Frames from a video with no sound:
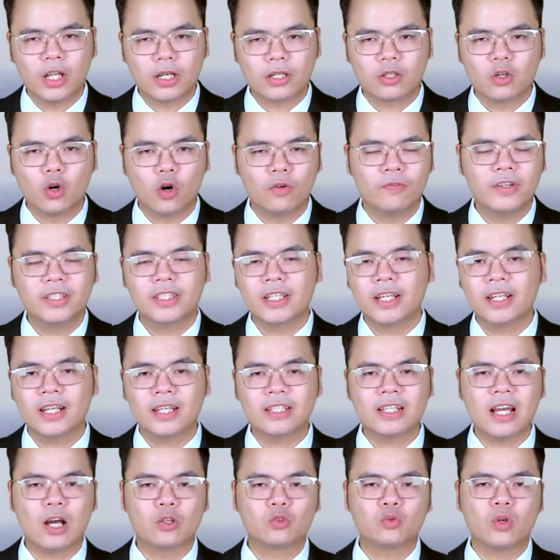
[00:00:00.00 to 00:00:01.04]
lật đổ vị thế
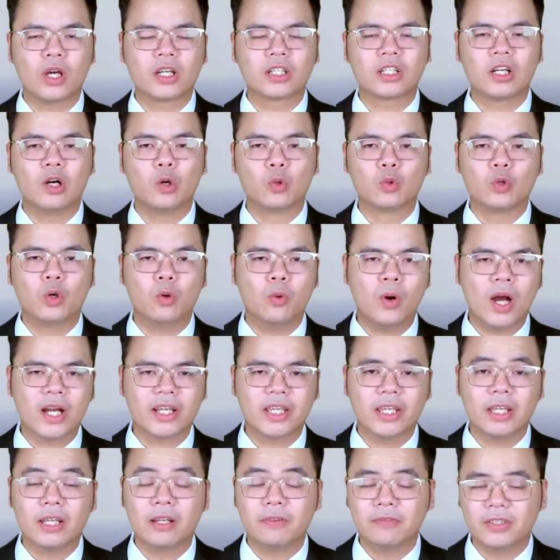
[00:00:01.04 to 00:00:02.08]
lãnh đạo toàn cầu của Hoa
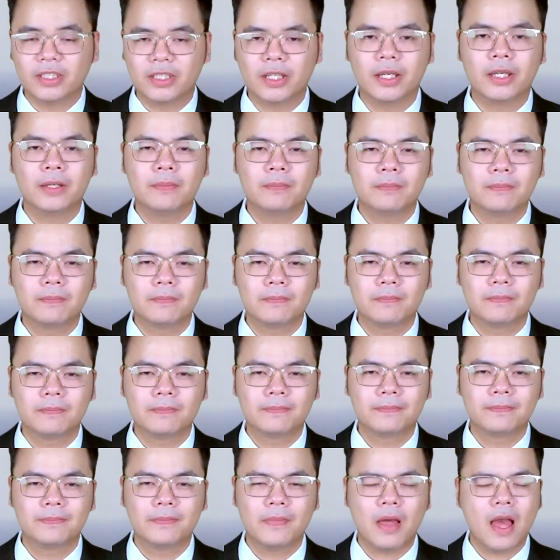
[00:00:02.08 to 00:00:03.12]
Kỳ là vì thế.
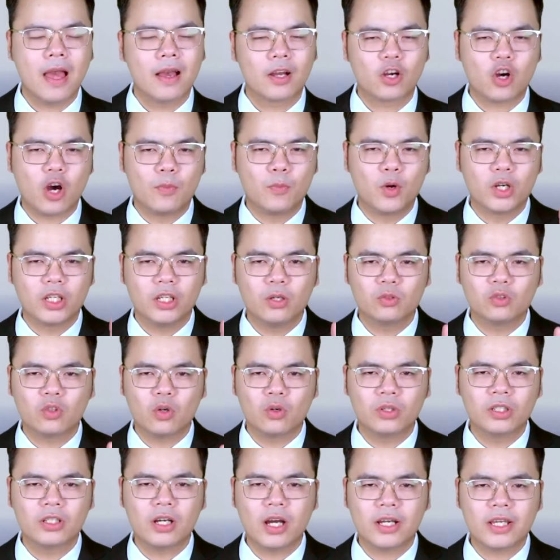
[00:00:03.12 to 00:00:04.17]
Còn một yếu
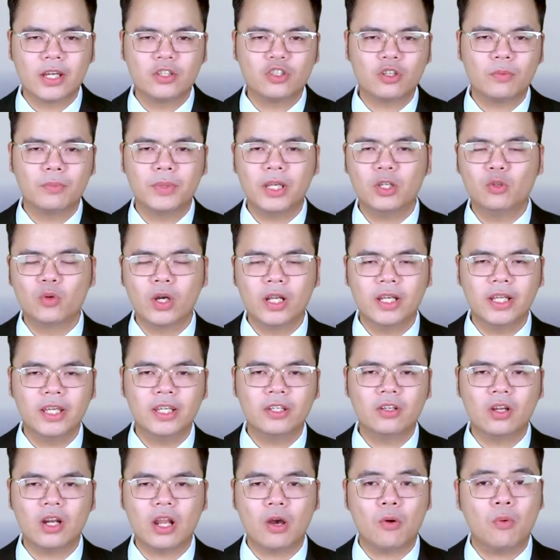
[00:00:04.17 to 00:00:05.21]
tố nữa khiến cho Mỹ đuối lý
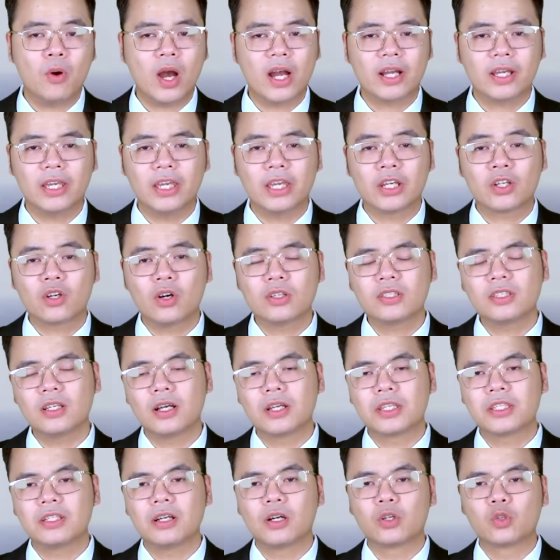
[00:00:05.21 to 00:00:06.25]
đó là Hoa Kỳ có
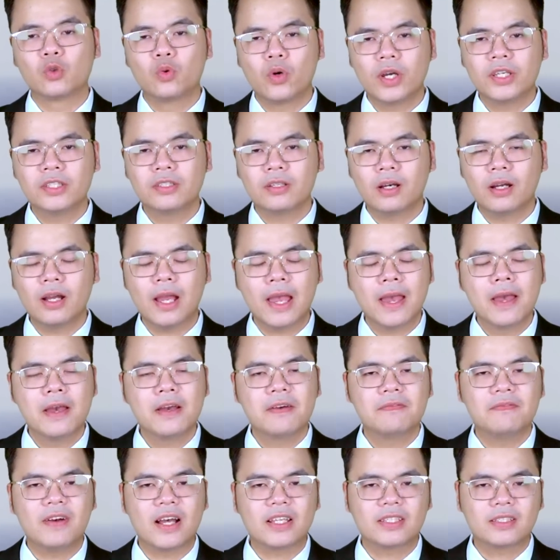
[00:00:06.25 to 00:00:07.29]
sở trường nuôi dưỡng
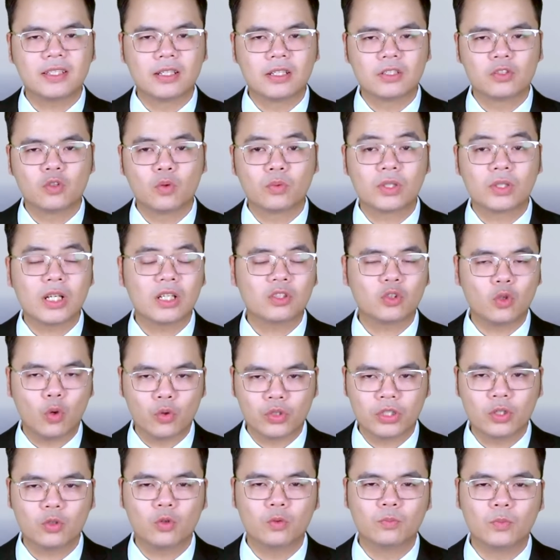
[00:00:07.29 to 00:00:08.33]
và sử dụng các tổ
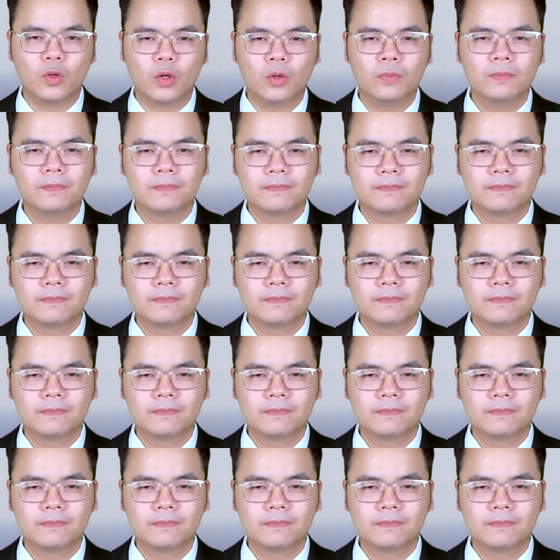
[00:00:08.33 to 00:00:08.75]
chức khủng bố.